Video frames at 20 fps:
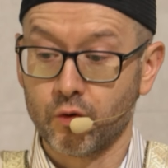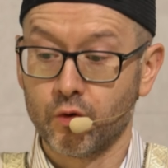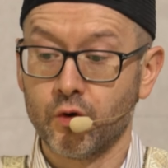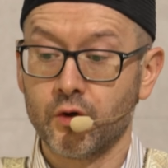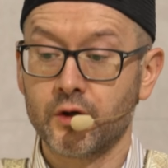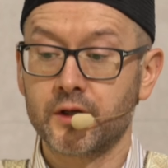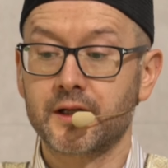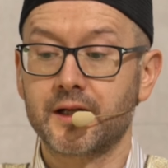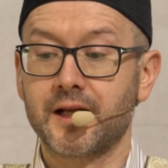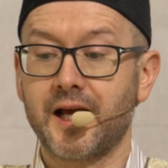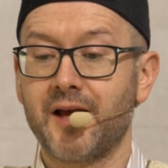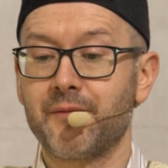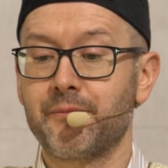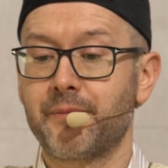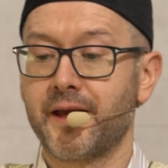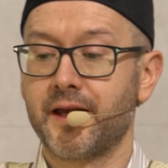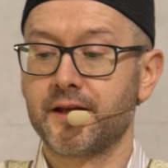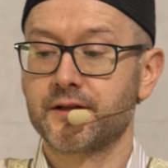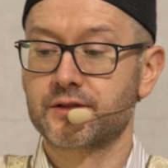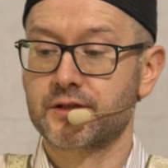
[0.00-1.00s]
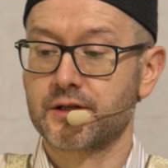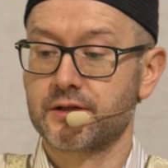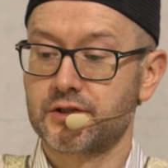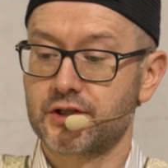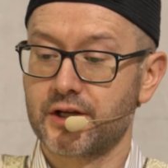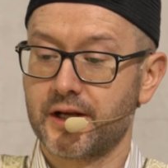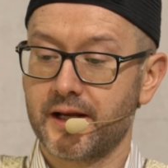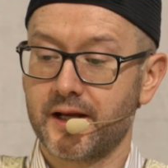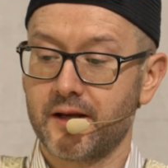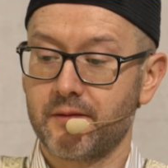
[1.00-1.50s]
Он опять же
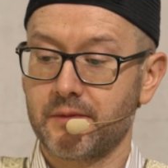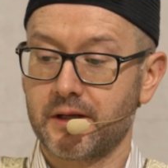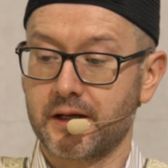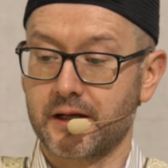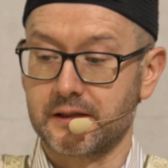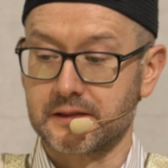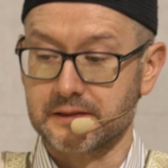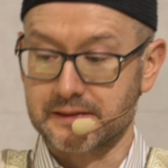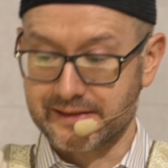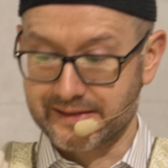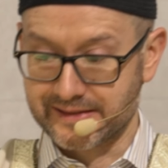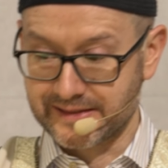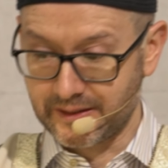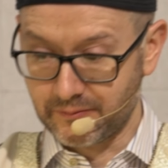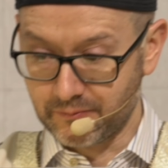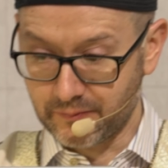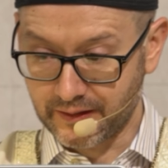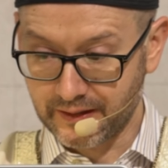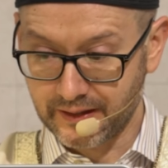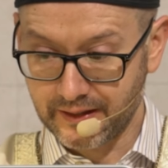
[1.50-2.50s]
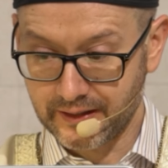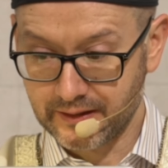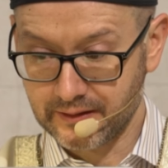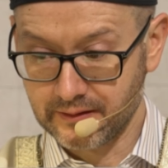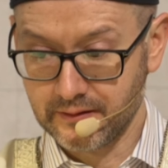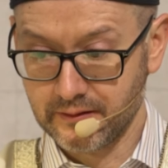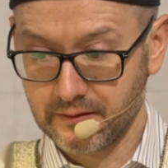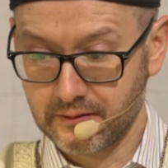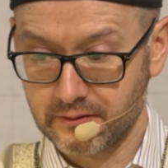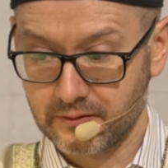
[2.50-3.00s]
джамия
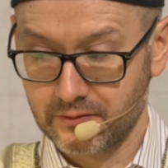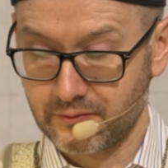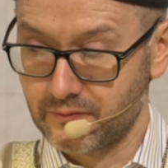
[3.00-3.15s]
собрал,